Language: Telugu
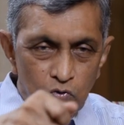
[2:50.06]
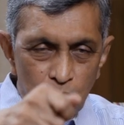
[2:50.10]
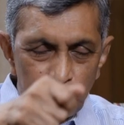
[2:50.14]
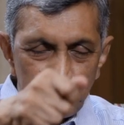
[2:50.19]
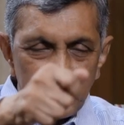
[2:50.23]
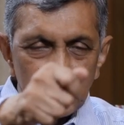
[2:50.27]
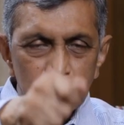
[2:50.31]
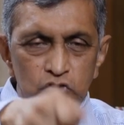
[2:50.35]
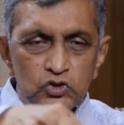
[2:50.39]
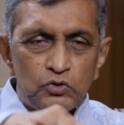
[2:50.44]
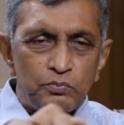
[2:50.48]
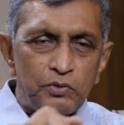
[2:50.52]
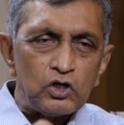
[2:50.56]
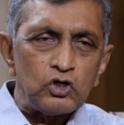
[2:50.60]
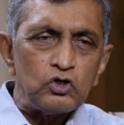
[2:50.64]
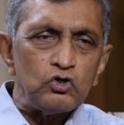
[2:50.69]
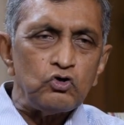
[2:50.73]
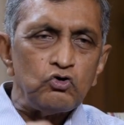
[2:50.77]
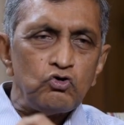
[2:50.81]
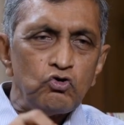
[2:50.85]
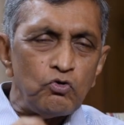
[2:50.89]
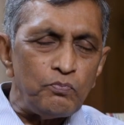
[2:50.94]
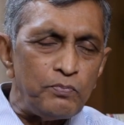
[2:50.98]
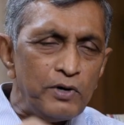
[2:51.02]

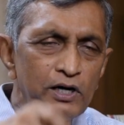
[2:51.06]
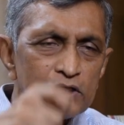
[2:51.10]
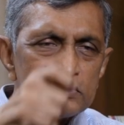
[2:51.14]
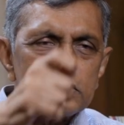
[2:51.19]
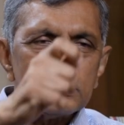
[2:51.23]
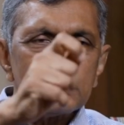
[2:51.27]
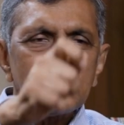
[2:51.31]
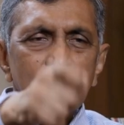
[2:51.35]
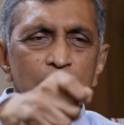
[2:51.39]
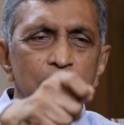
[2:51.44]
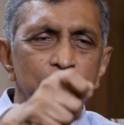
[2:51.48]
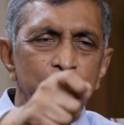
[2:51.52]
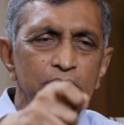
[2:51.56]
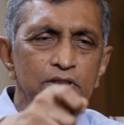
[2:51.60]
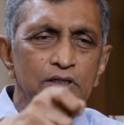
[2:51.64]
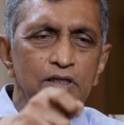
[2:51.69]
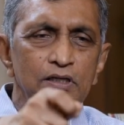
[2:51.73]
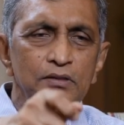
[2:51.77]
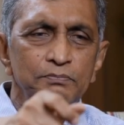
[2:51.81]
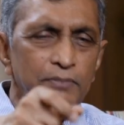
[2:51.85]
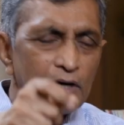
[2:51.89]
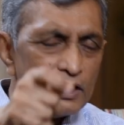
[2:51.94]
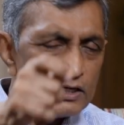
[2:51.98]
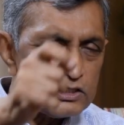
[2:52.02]
పెట్టుబడులు ఉపాధి కల్పన
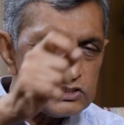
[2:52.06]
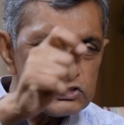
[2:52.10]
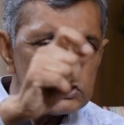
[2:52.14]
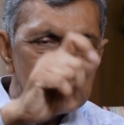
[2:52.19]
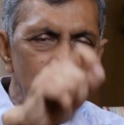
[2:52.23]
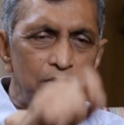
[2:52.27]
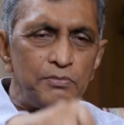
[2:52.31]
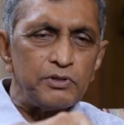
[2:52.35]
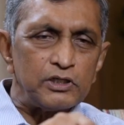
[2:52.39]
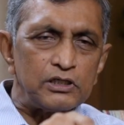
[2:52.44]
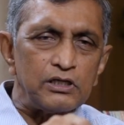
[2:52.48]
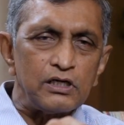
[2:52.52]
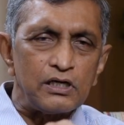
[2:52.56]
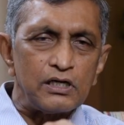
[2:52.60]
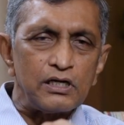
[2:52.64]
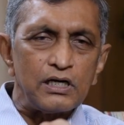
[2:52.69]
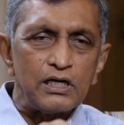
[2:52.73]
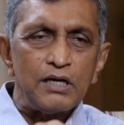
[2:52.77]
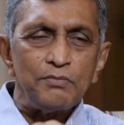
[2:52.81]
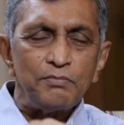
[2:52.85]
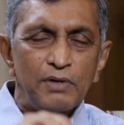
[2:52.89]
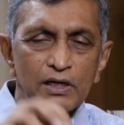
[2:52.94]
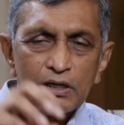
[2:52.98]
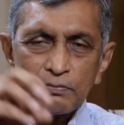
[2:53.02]

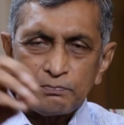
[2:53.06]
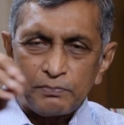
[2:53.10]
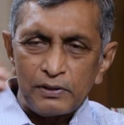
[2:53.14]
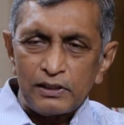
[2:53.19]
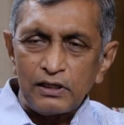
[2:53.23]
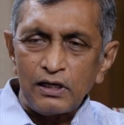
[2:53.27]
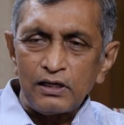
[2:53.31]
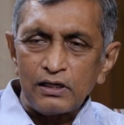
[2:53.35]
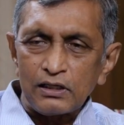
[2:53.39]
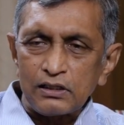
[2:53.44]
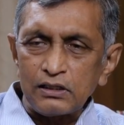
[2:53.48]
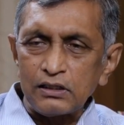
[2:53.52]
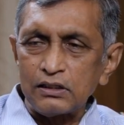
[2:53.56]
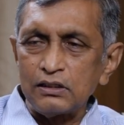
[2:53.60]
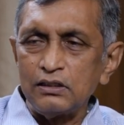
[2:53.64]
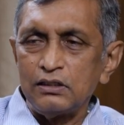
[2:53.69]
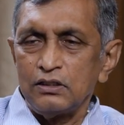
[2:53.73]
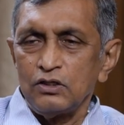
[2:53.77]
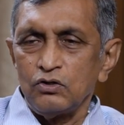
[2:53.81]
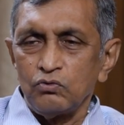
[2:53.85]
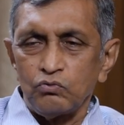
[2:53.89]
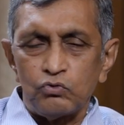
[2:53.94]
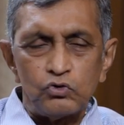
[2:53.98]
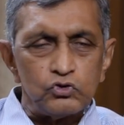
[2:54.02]
పారిశ్రామికీకరణ మన పిల్లలకి
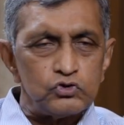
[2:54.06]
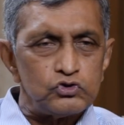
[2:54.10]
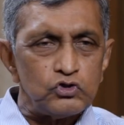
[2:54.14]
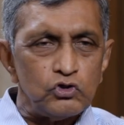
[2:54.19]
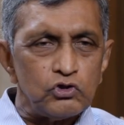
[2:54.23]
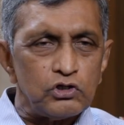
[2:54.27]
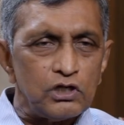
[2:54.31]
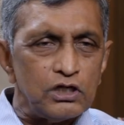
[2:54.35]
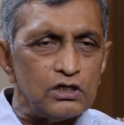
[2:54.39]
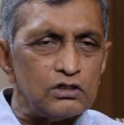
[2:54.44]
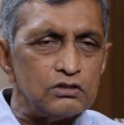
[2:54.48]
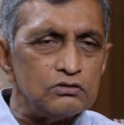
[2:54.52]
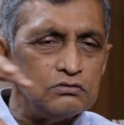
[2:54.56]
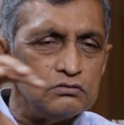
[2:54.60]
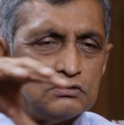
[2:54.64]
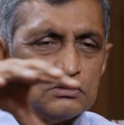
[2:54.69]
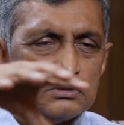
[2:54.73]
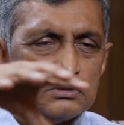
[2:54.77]
ఉద్యోగాలు